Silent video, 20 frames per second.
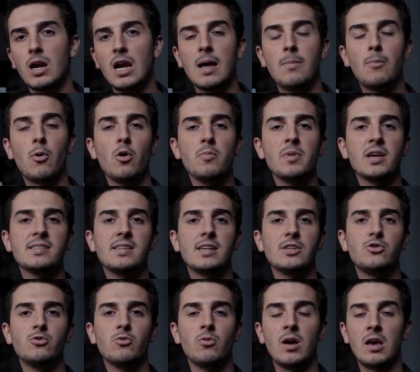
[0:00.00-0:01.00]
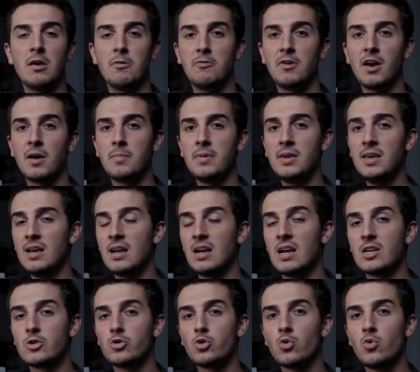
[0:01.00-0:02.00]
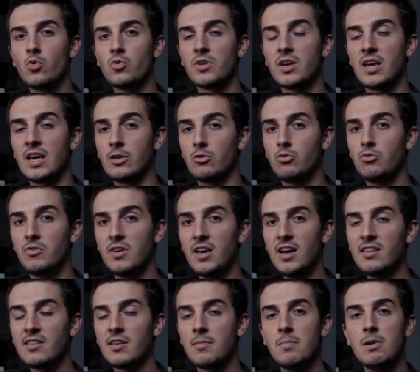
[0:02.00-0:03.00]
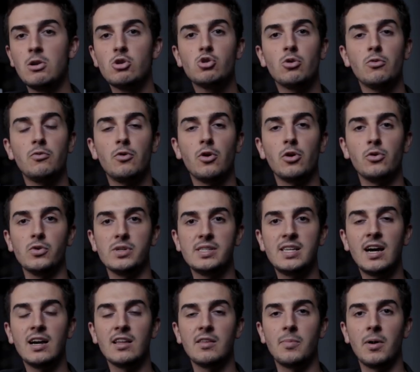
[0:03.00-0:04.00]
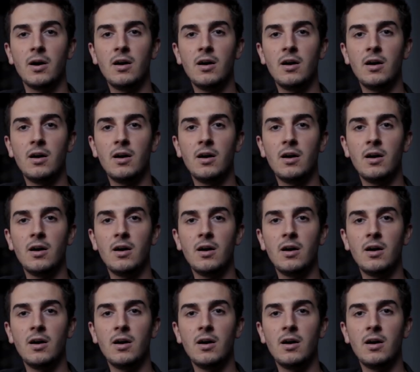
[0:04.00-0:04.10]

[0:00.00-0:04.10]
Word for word: La première station est fermée, la seconde est ouverte, mais le chauffeur ne s'arrête